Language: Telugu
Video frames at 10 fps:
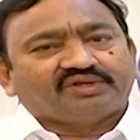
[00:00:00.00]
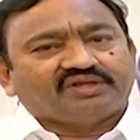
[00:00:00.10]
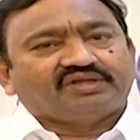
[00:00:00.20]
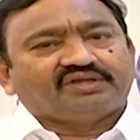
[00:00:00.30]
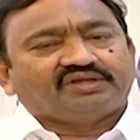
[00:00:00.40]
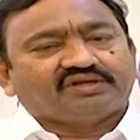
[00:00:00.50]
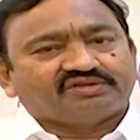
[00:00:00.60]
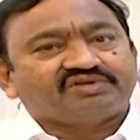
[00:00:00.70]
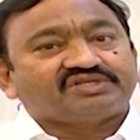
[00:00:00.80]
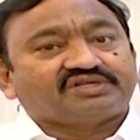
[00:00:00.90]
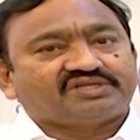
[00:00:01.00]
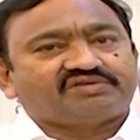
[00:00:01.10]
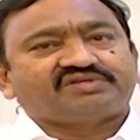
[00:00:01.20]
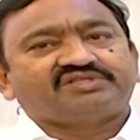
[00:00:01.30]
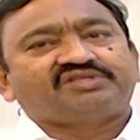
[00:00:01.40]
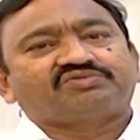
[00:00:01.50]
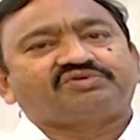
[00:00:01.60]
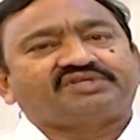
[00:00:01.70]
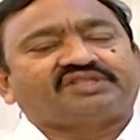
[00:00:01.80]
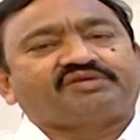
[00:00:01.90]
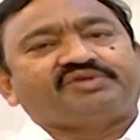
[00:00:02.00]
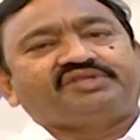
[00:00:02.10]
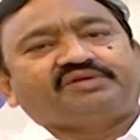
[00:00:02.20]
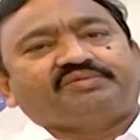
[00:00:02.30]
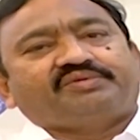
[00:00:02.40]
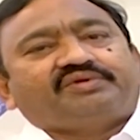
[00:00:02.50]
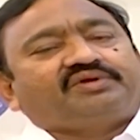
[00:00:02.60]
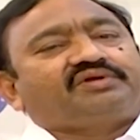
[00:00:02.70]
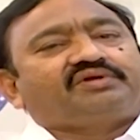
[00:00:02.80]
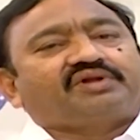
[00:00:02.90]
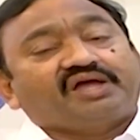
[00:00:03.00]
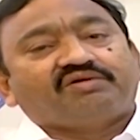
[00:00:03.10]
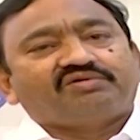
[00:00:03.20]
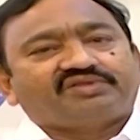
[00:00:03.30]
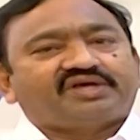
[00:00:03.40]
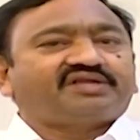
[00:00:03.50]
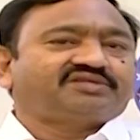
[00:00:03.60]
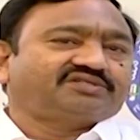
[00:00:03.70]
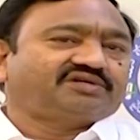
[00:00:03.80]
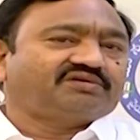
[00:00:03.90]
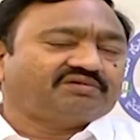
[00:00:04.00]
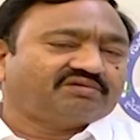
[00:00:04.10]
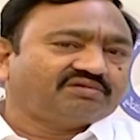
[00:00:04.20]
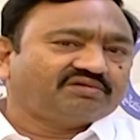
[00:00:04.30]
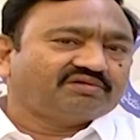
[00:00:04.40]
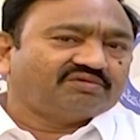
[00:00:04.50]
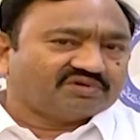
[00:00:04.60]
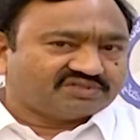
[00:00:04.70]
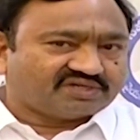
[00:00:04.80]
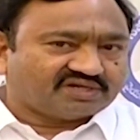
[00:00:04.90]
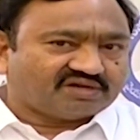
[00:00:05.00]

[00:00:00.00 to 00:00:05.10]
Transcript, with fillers: మరి రిజర్వే రిజర్వేషన్ తీసుకొచ్చి ఎంతమందిని నాయకులను తయారు చేశాడో ఒకసారి